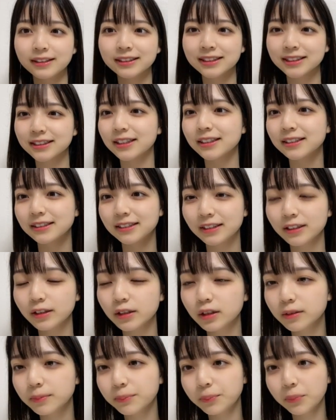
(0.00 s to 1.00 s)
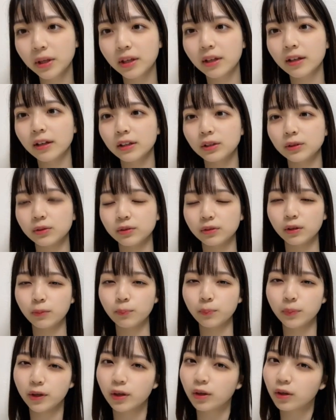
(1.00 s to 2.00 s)
使ってるペンライトはいっ
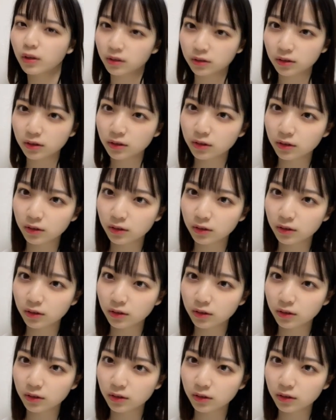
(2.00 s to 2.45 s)
ぱいあるかな